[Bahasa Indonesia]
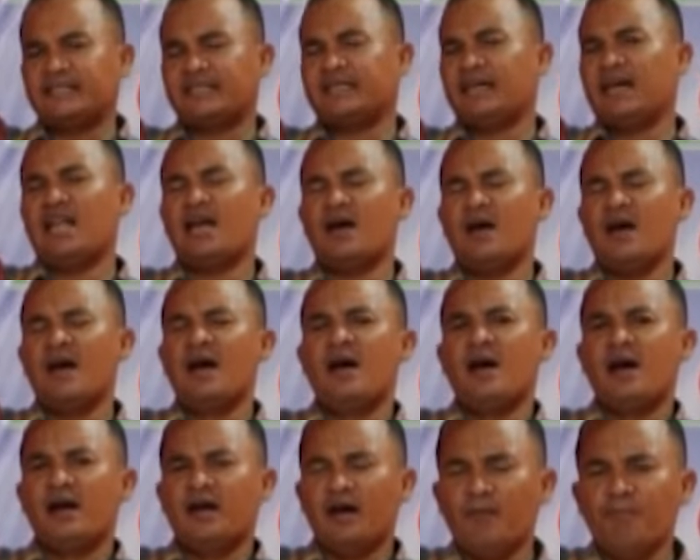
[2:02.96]
segala
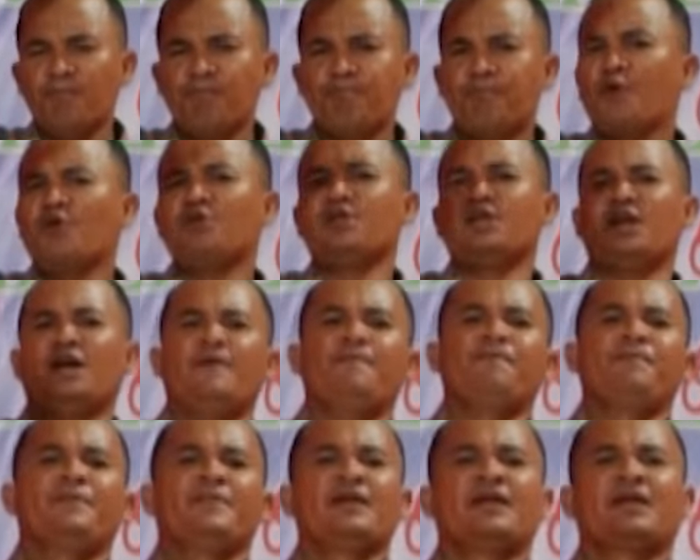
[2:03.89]
empunya,
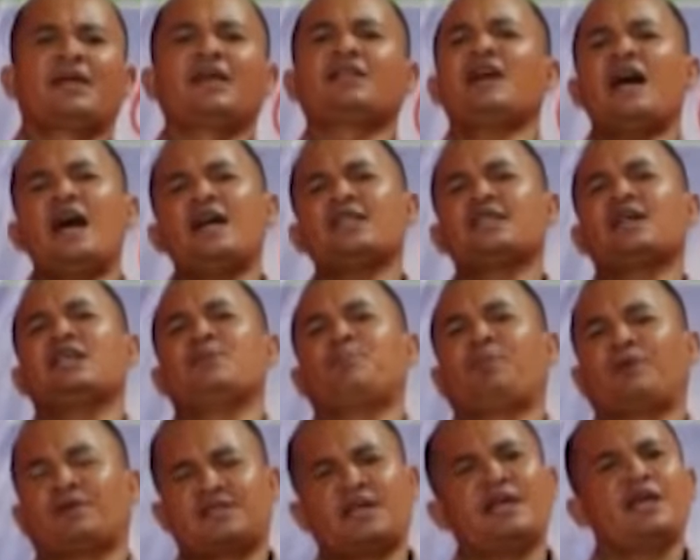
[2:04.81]
kita hanya
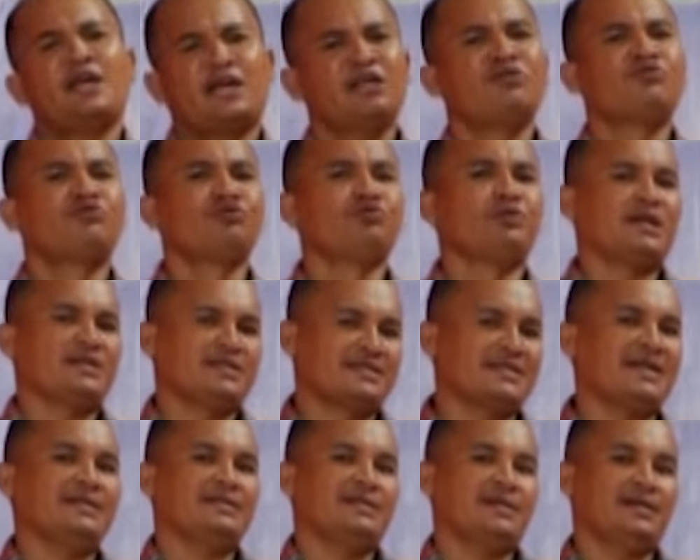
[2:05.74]
dipercayakan Tuhan
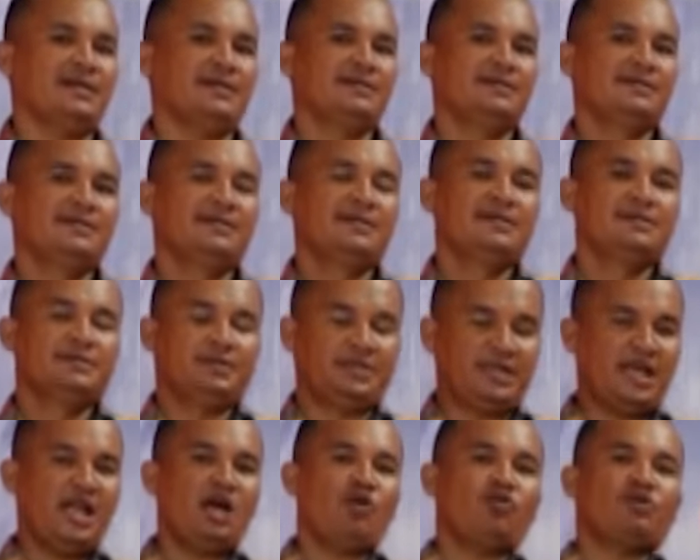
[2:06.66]
saja.
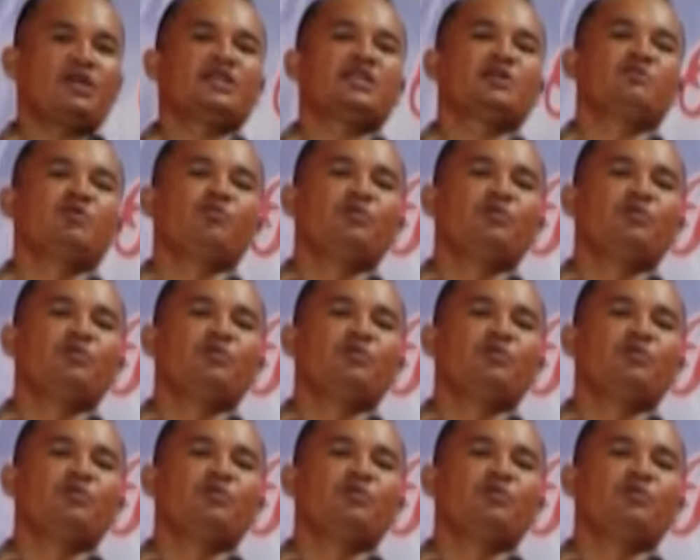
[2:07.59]
Kalau kita